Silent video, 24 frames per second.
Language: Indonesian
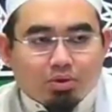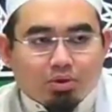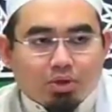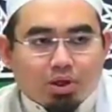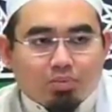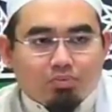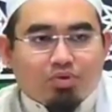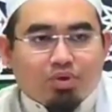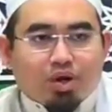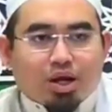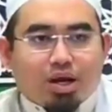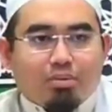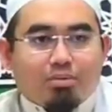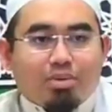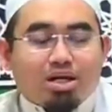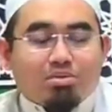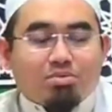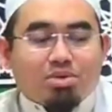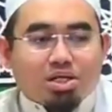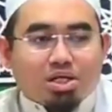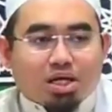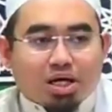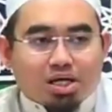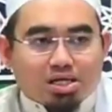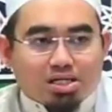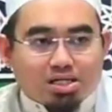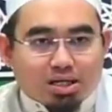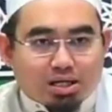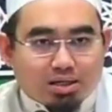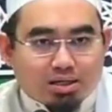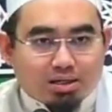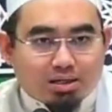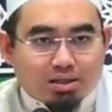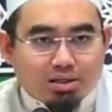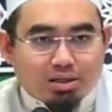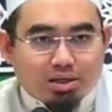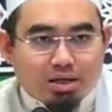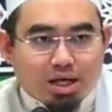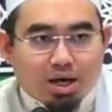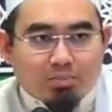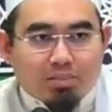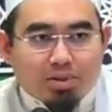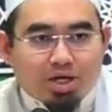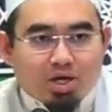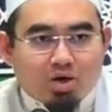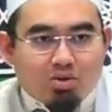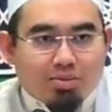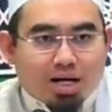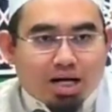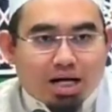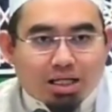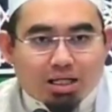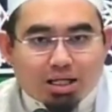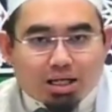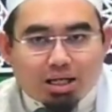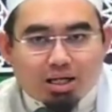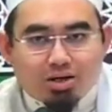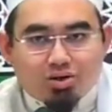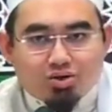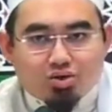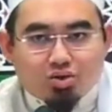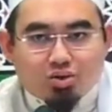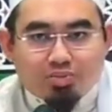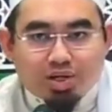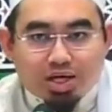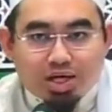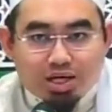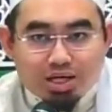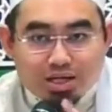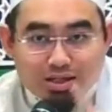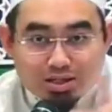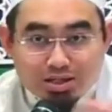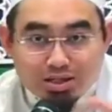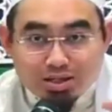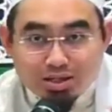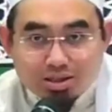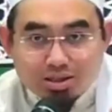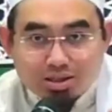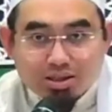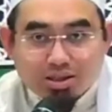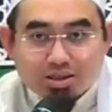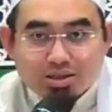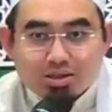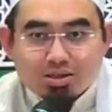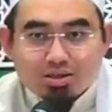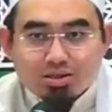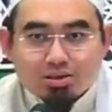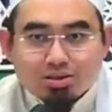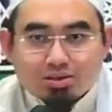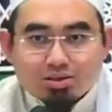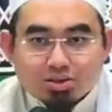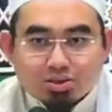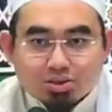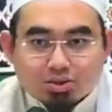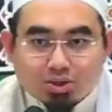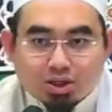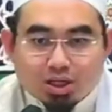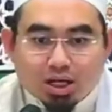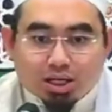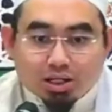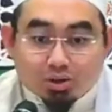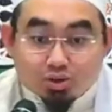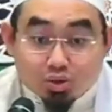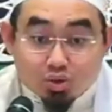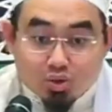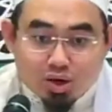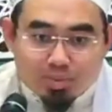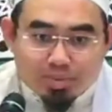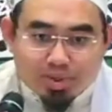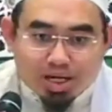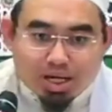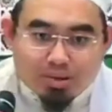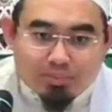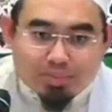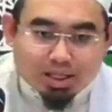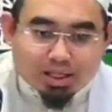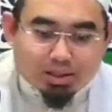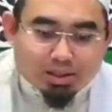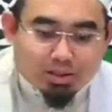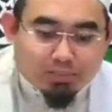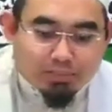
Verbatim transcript: Abdurrahman bin Kaisan. Nah, beliau mengatakan hukumnya sunnah. Itu dua pendapat.